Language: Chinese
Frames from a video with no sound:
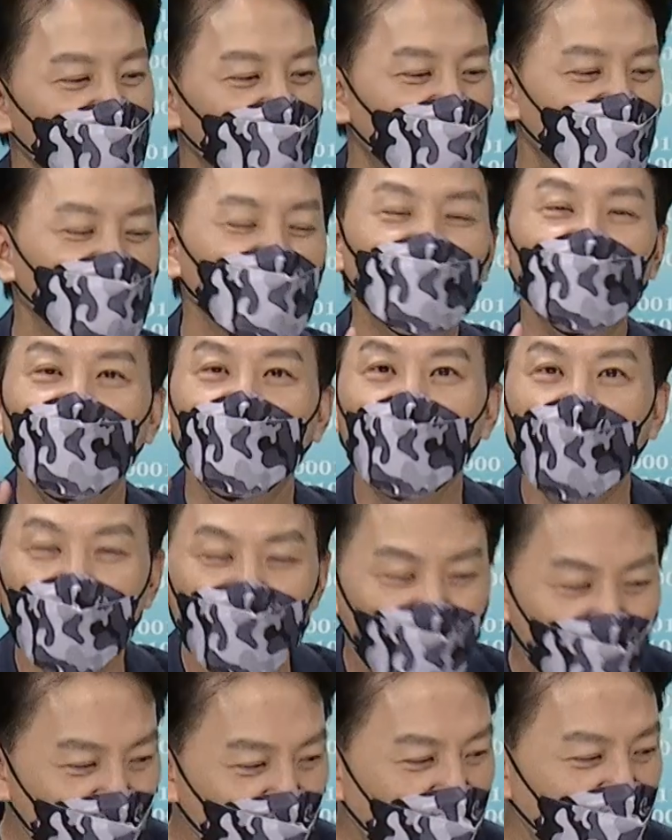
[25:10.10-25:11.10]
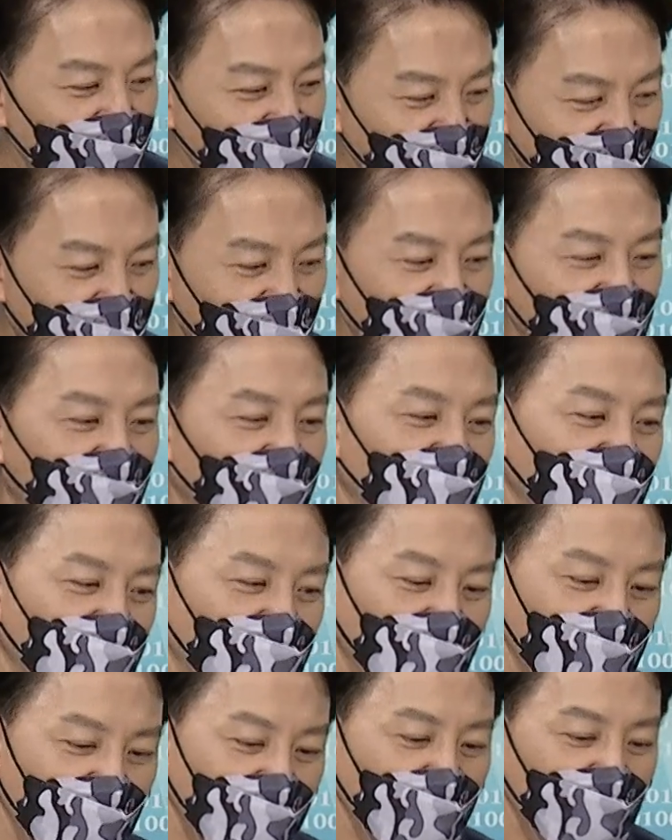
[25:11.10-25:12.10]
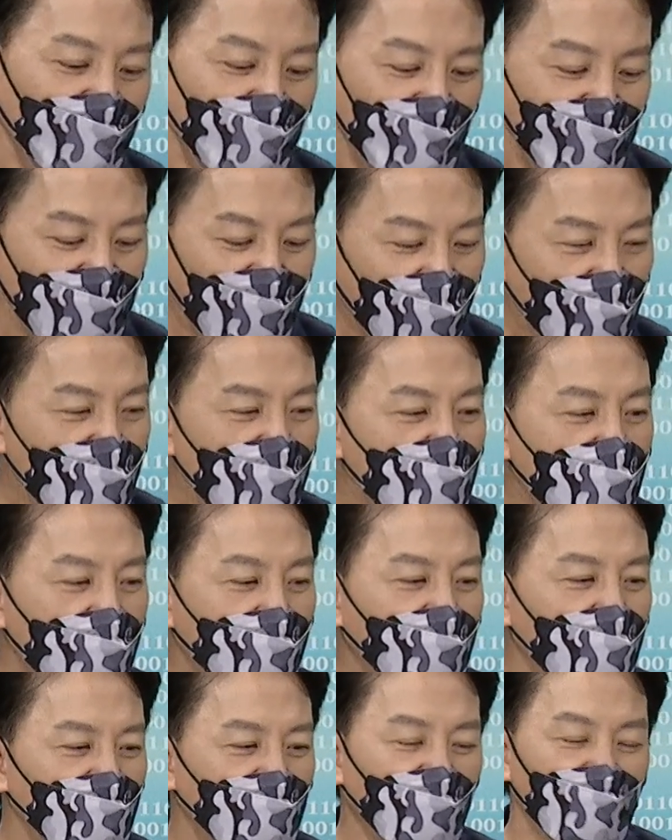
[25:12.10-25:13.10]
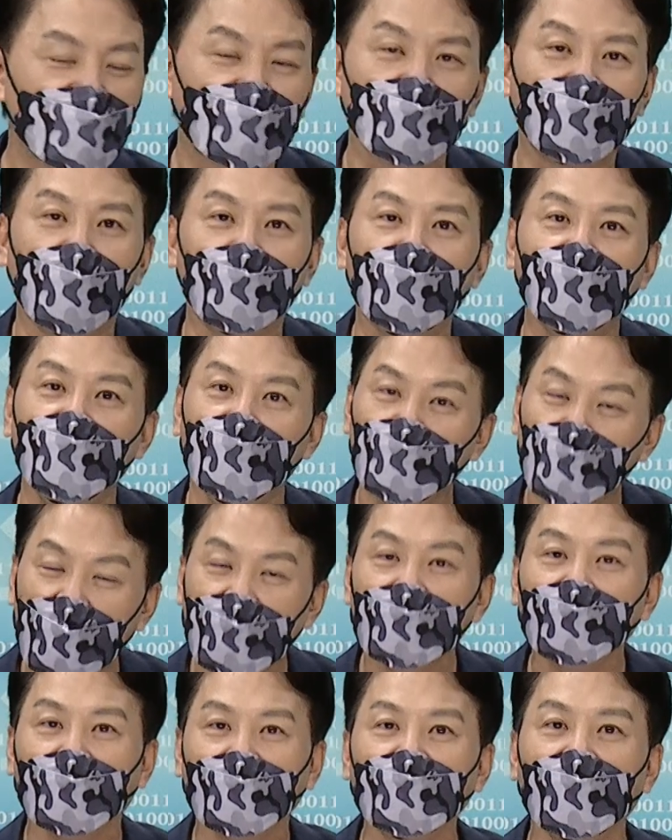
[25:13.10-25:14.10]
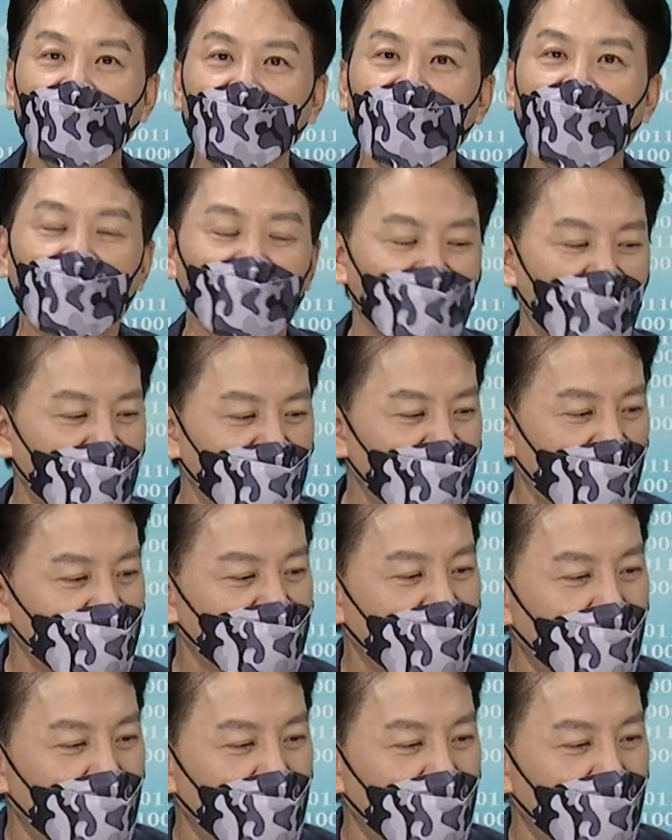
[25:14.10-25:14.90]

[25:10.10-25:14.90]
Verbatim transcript: 只是你愿不愿意听而已。那如果各位投资朋友们，你愿意跟着利好打江